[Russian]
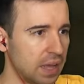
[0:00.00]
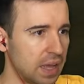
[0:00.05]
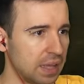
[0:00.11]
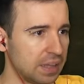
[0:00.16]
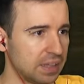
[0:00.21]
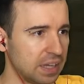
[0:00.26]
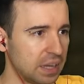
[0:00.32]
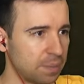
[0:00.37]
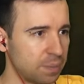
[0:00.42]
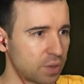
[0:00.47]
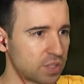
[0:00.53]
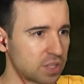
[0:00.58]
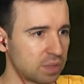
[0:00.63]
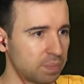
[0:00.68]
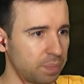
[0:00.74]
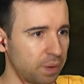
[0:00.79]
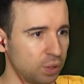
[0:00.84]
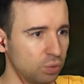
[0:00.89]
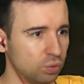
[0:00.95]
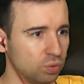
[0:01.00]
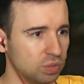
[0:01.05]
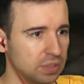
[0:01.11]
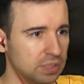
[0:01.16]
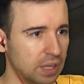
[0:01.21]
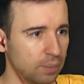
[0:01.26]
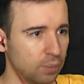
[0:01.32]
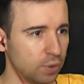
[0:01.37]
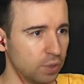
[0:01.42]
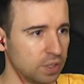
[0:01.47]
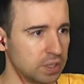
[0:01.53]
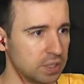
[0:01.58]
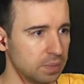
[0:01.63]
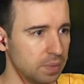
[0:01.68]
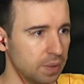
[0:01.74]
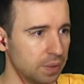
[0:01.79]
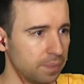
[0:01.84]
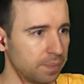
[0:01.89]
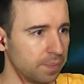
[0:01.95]
Ладно, я просто пойду домой к
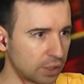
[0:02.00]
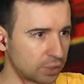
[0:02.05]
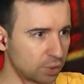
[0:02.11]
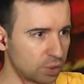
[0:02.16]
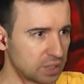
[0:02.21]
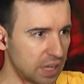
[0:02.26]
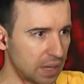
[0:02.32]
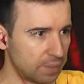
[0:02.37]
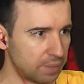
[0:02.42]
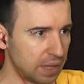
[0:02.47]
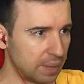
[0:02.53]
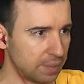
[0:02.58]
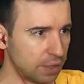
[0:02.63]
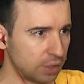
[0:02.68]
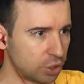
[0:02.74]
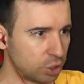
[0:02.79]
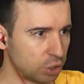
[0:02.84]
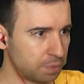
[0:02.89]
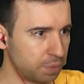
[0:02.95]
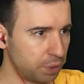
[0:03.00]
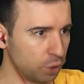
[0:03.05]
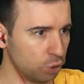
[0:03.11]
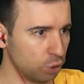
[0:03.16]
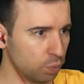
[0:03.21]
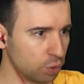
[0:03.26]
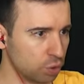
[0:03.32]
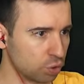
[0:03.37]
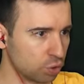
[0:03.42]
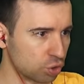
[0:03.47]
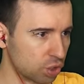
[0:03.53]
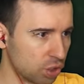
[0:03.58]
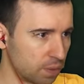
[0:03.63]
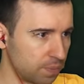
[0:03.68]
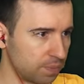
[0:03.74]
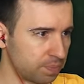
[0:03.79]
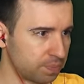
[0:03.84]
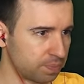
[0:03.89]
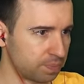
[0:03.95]
тебе. Ну так, друзья, нам надо что-то придумать
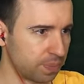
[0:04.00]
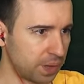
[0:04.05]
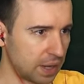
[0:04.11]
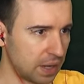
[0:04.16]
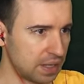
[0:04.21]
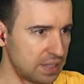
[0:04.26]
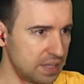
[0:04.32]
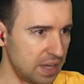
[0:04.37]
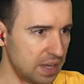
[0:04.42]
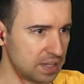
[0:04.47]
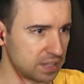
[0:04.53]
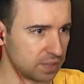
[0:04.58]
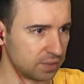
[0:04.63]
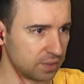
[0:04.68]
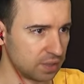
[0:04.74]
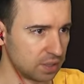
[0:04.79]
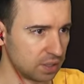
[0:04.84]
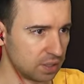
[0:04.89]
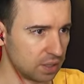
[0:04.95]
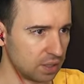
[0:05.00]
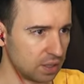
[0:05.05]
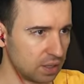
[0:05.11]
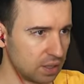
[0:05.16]
уже. Пора действовать.